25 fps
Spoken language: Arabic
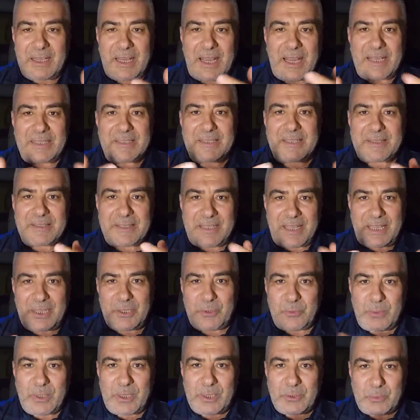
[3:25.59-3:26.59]
حدث
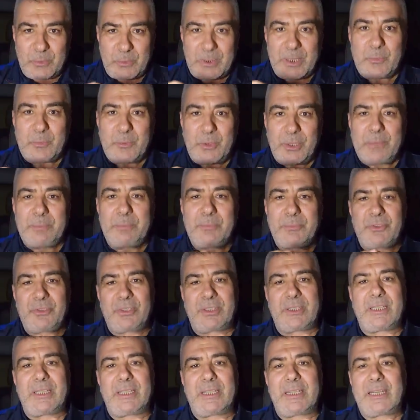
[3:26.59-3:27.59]
حوار هنا مهم
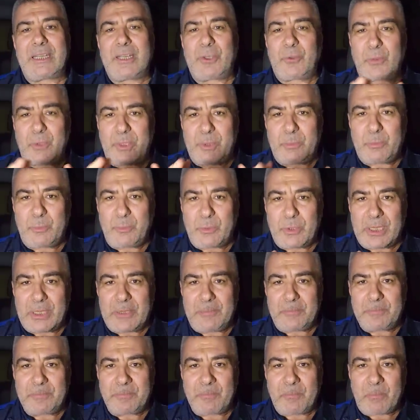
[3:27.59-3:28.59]
جدا أنا أحبك
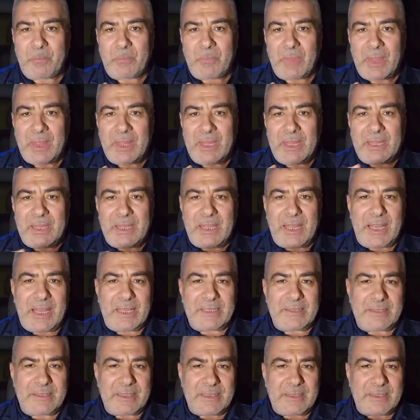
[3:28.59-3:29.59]

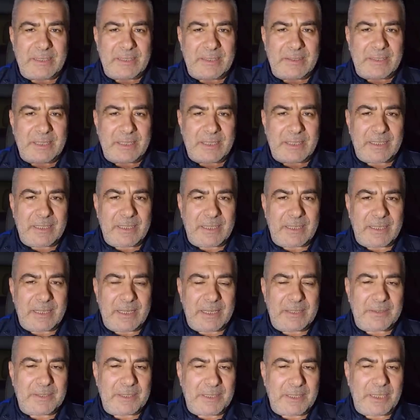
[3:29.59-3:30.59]
أن تتذكر
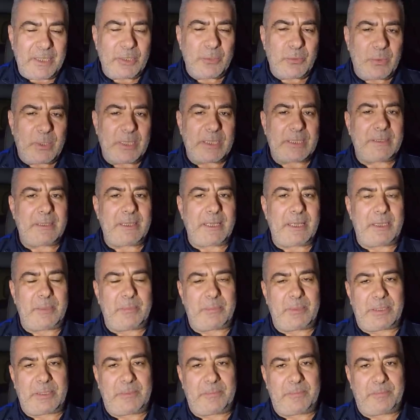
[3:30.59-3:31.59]
هذا الحوار
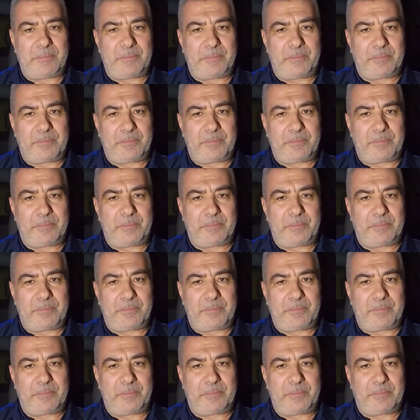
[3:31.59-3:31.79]
دائما